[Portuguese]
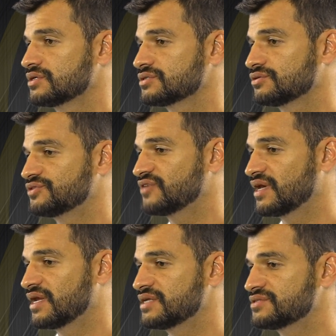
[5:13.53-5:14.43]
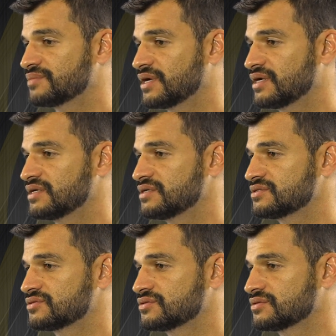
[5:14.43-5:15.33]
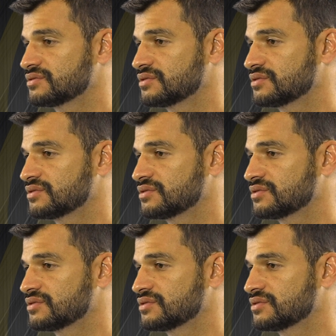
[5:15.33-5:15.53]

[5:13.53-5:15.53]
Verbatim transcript: são diferentes, mas